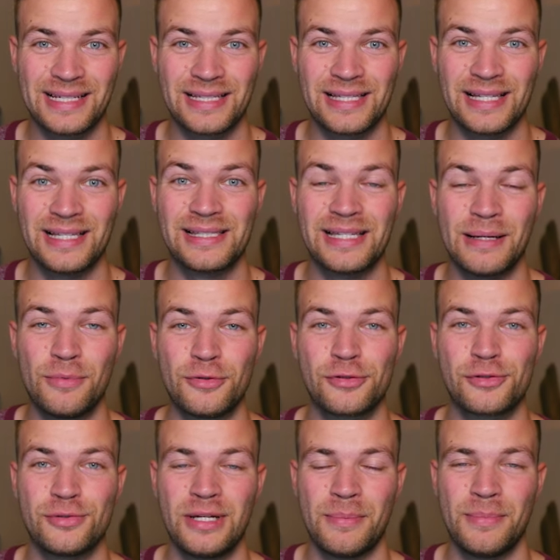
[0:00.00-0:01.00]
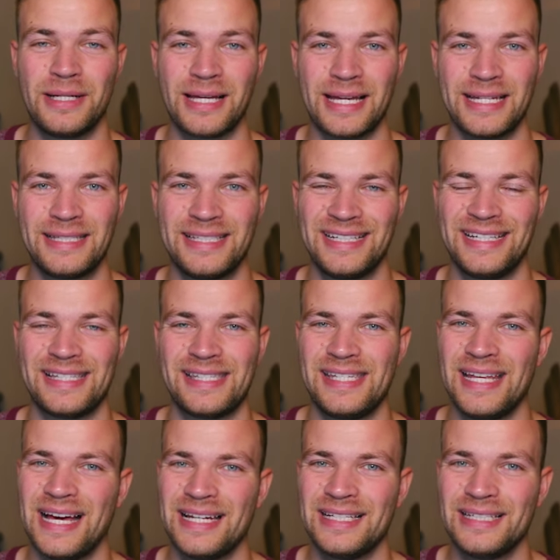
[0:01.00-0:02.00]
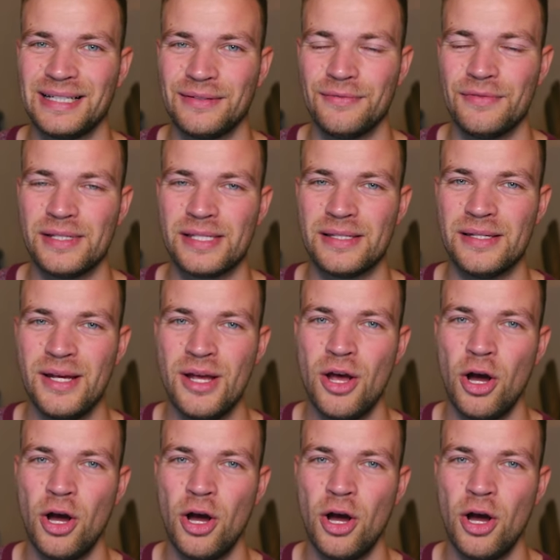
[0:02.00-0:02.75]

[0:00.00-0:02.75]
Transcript: das heißt, da musst du damit rechnen, dass die anderen wissen,